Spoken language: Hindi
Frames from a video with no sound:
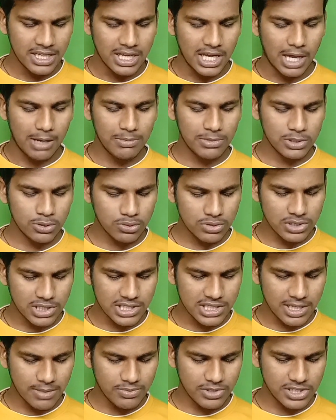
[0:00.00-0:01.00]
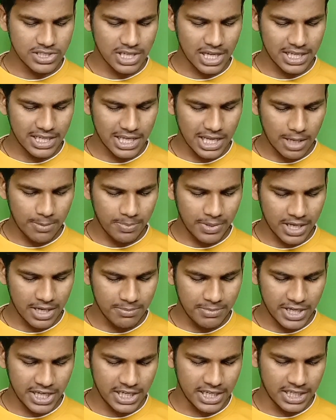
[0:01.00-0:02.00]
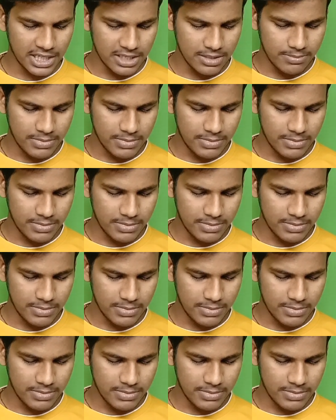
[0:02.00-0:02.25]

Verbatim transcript: हमें दूसरी सब्जी चाहिए यहाँ पर भिंडी